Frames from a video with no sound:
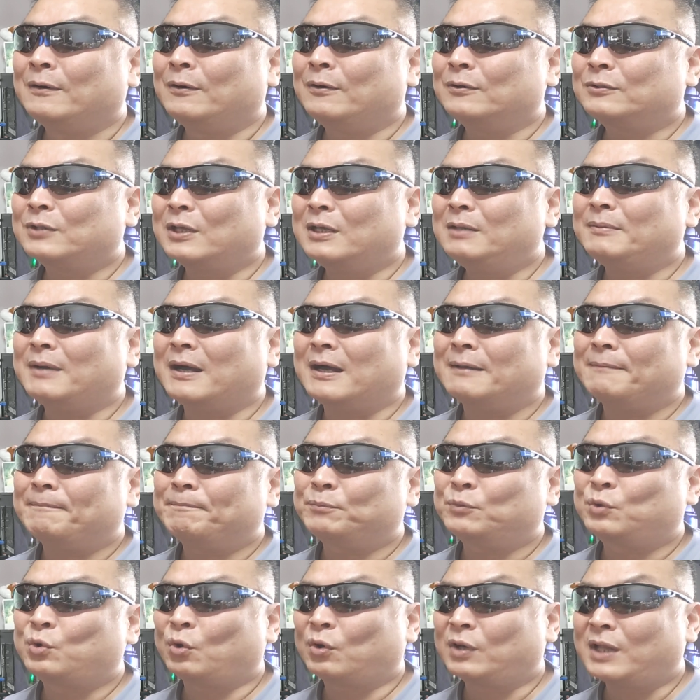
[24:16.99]
本当今
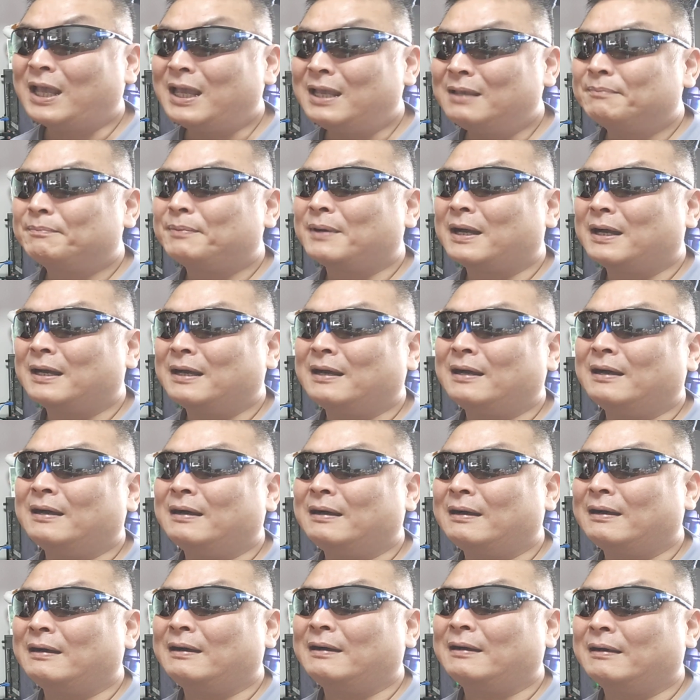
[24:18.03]

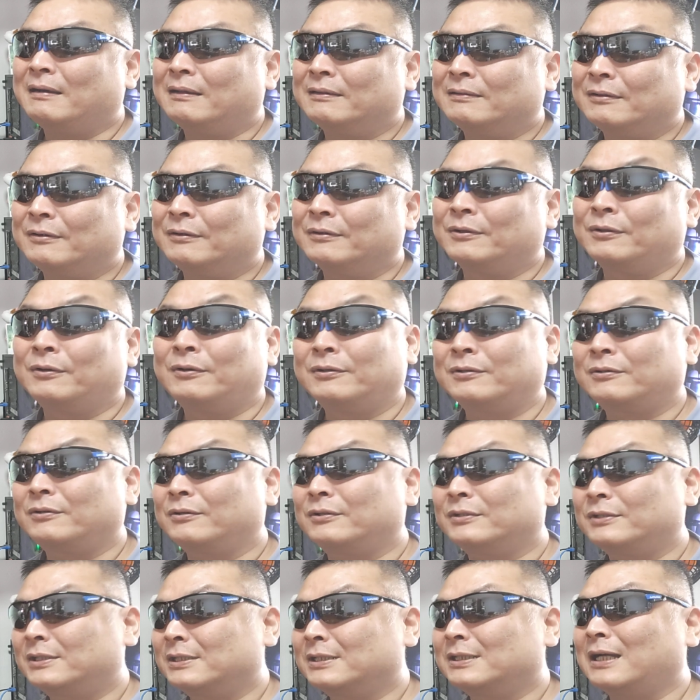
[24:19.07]
ドライバーの労
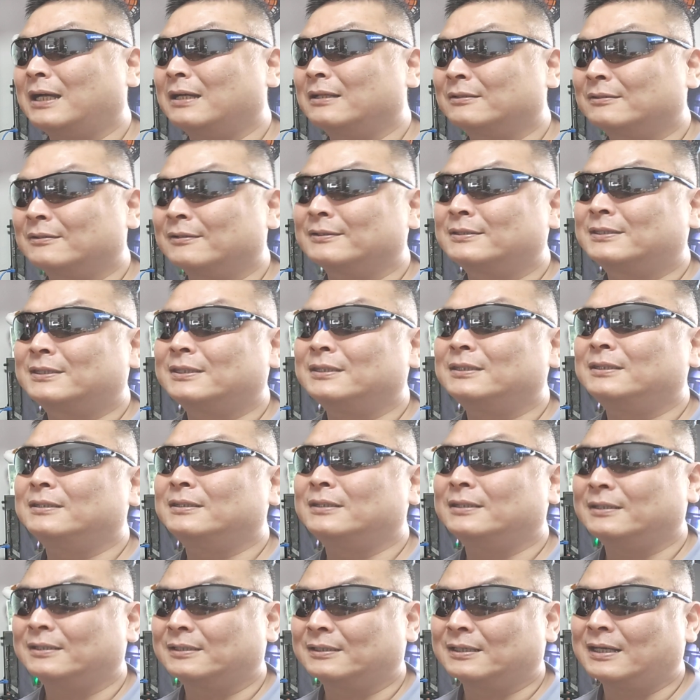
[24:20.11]
働時間と賃
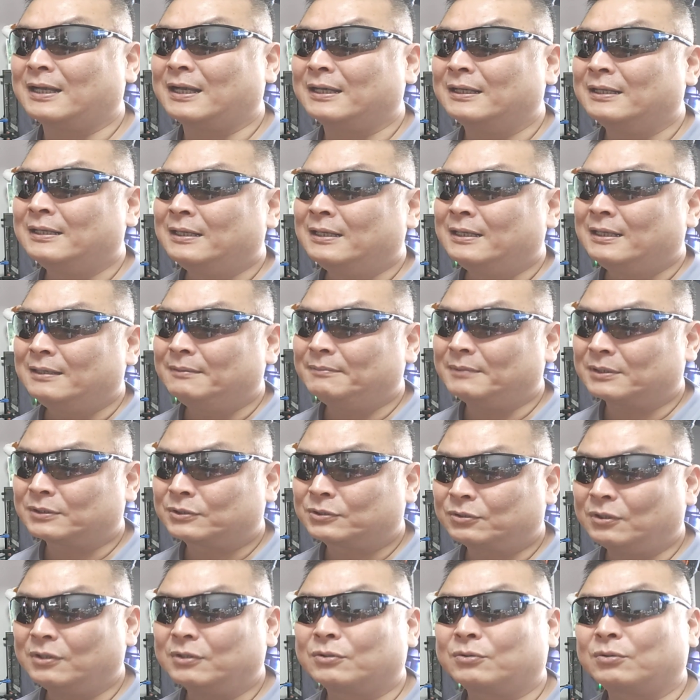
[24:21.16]
金が今
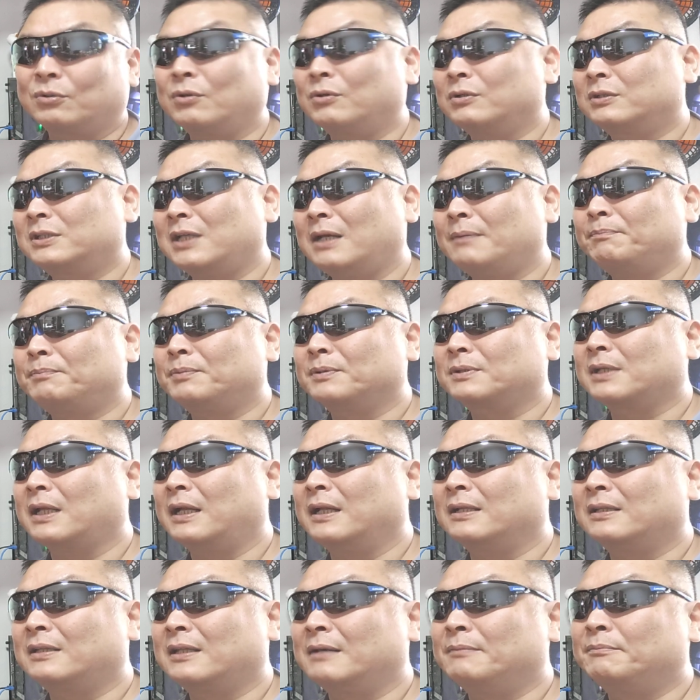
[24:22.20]
すごいクローズアップさ
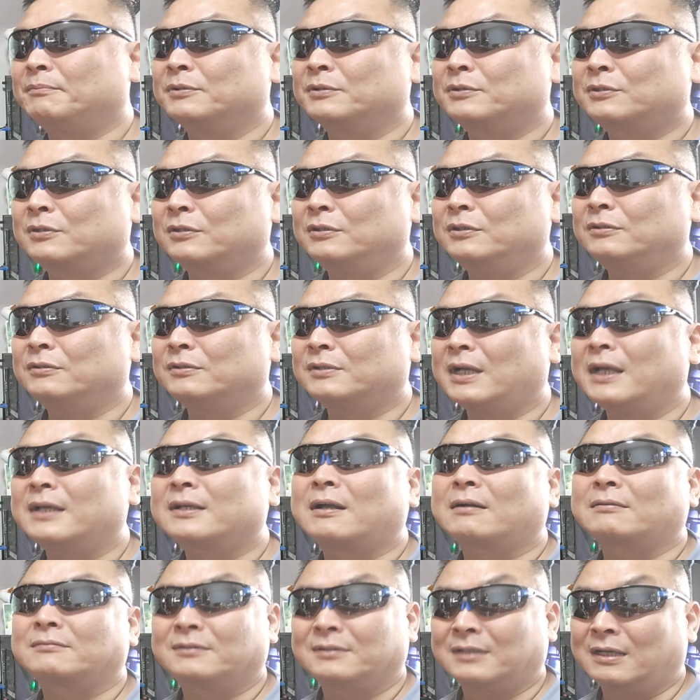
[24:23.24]
れて物流改
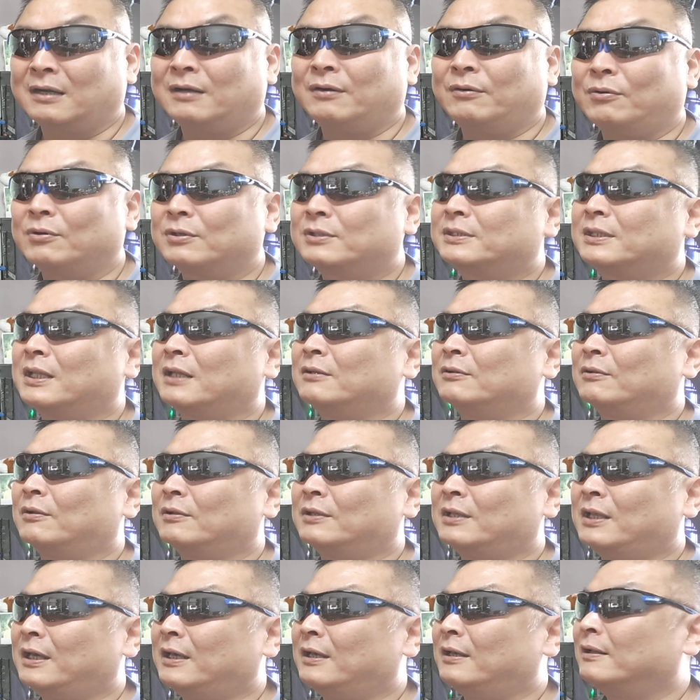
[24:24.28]
革が起きている
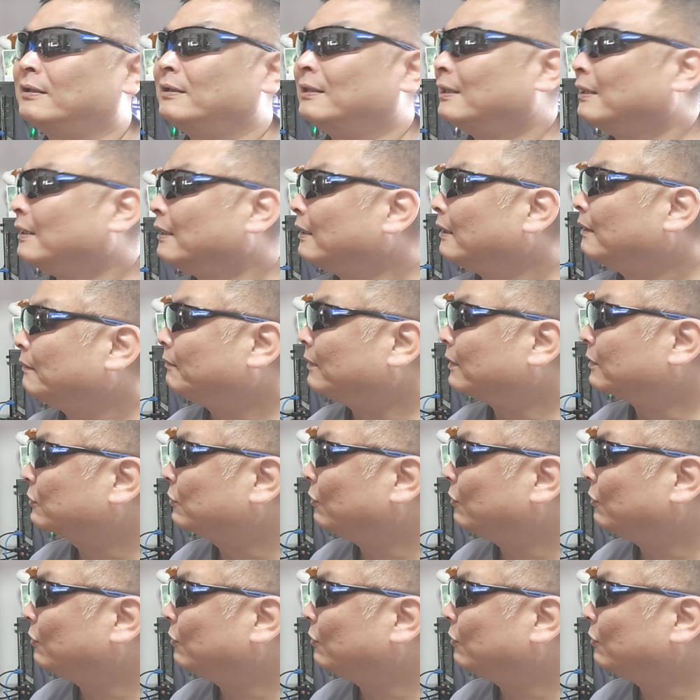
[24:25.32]
ので、ま